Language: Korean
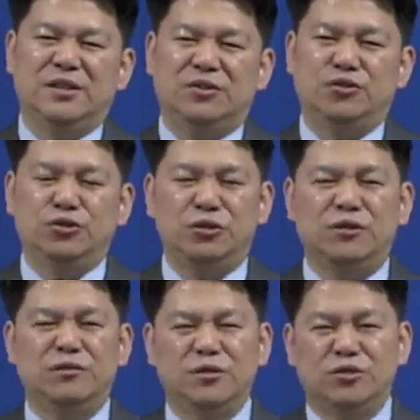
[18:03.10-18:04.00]

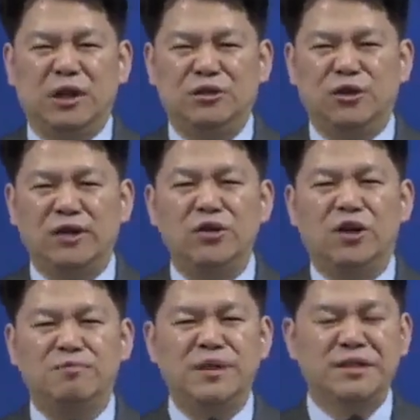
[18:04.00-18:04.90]
주는 아주
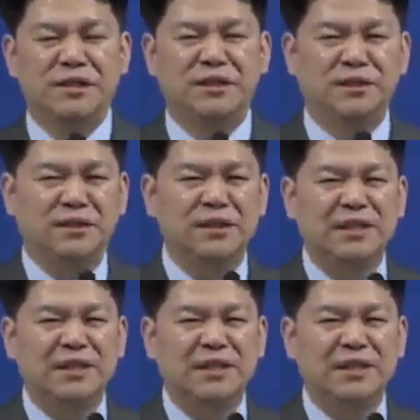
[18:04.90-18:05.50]
강력한 메시지는